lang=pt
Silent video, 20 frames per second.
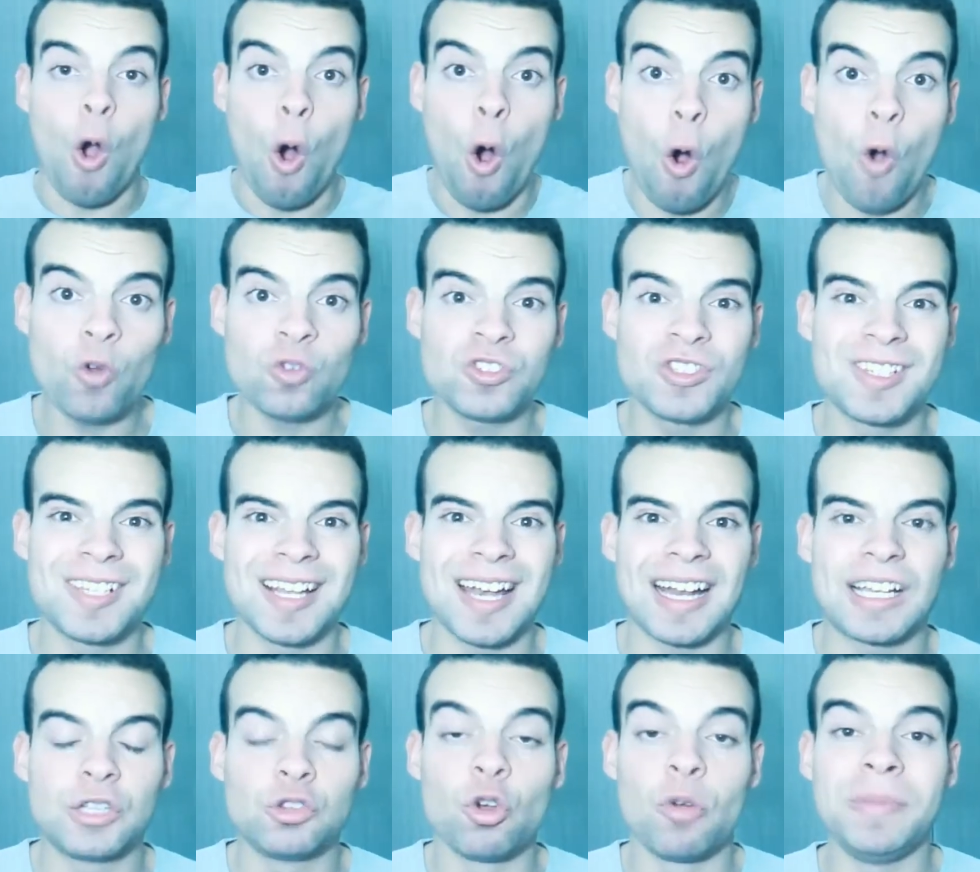Ou
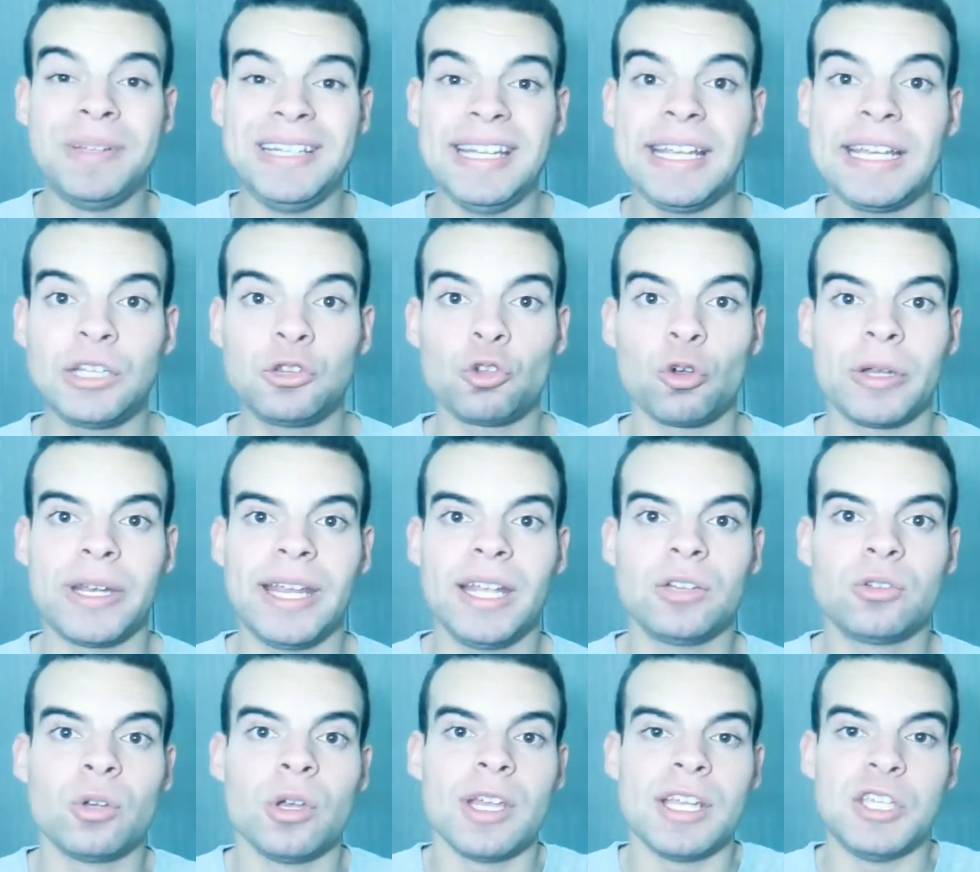será que Dominique
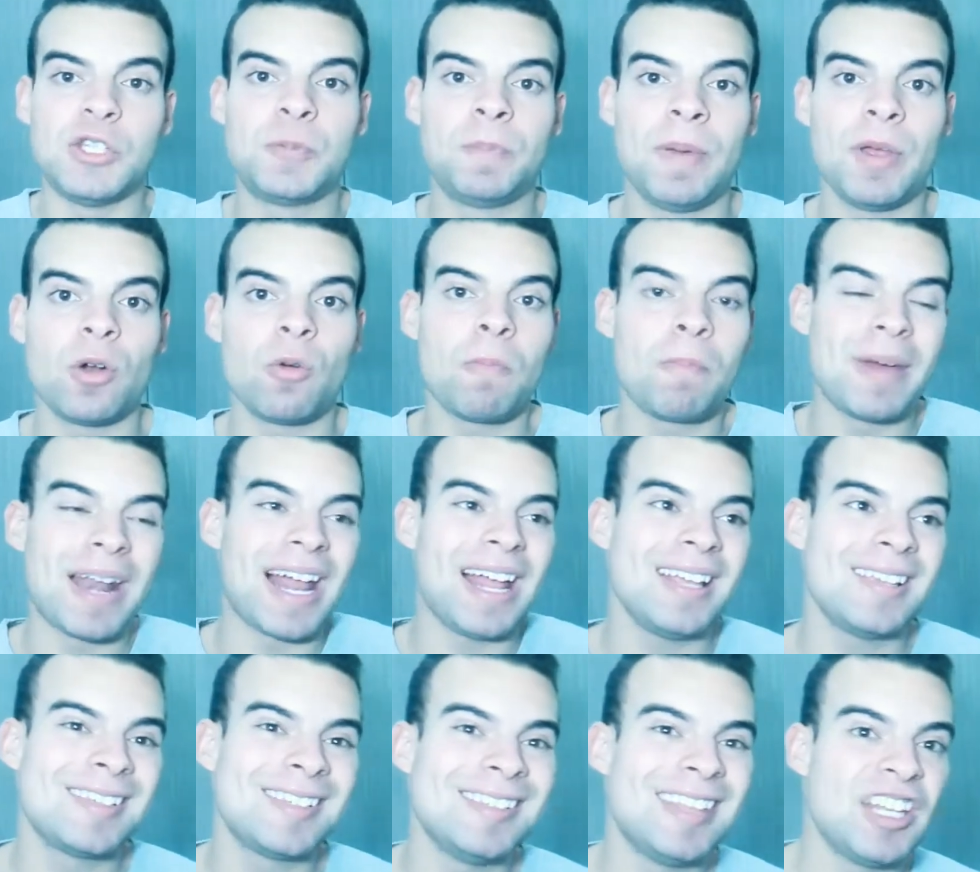Toredo esperou
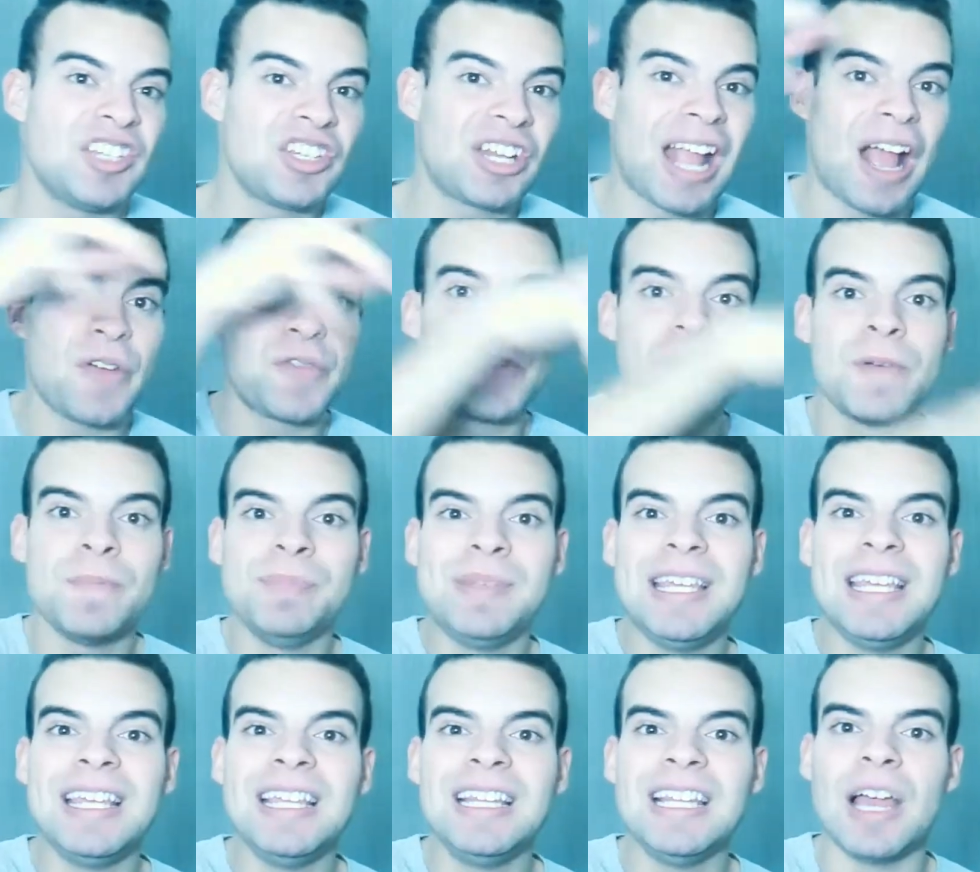Brian se dedicar à
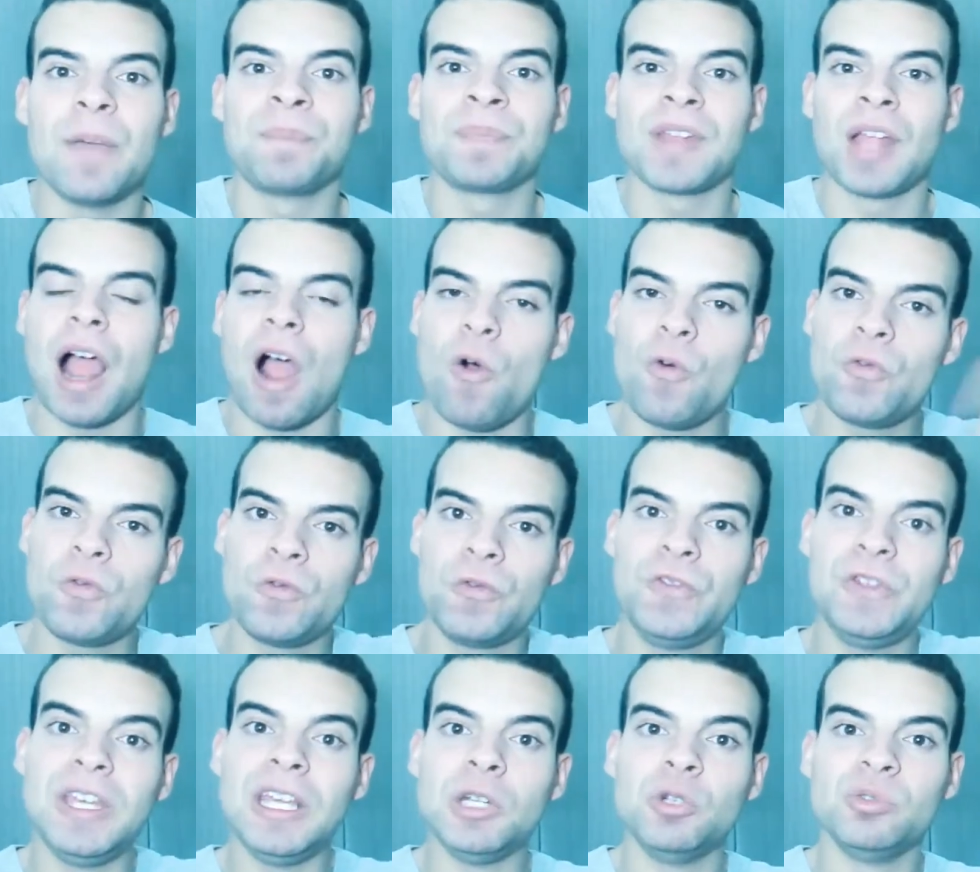família, ao
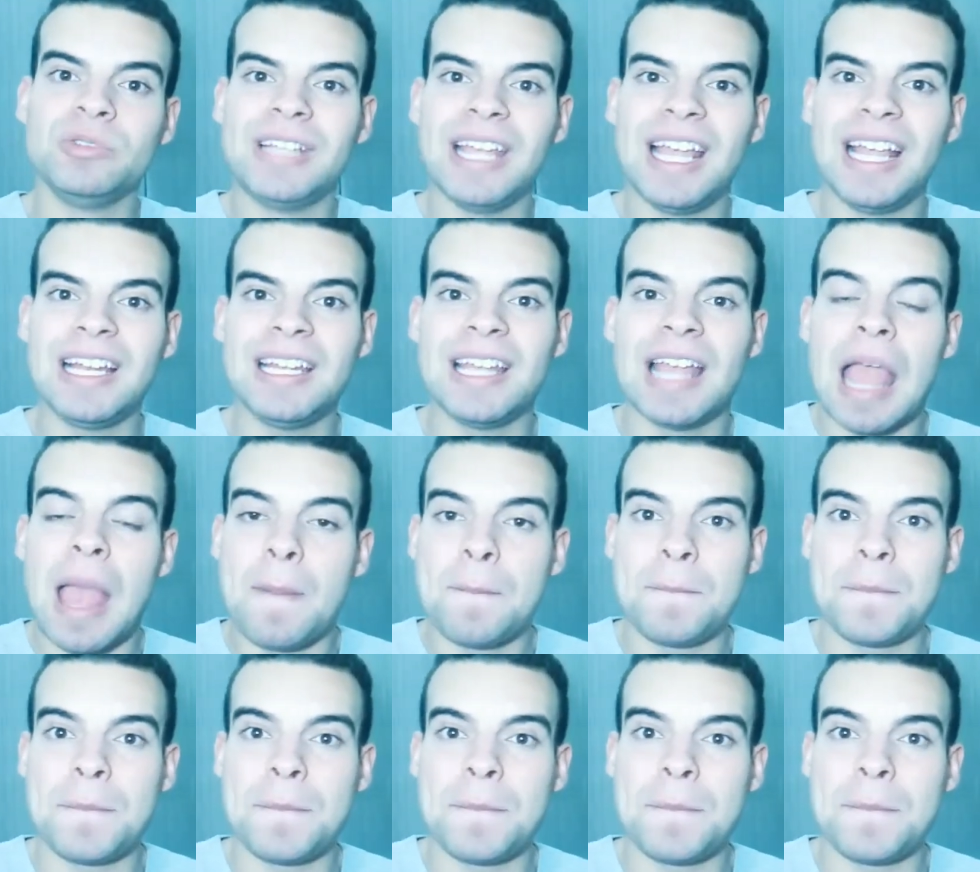filho dele,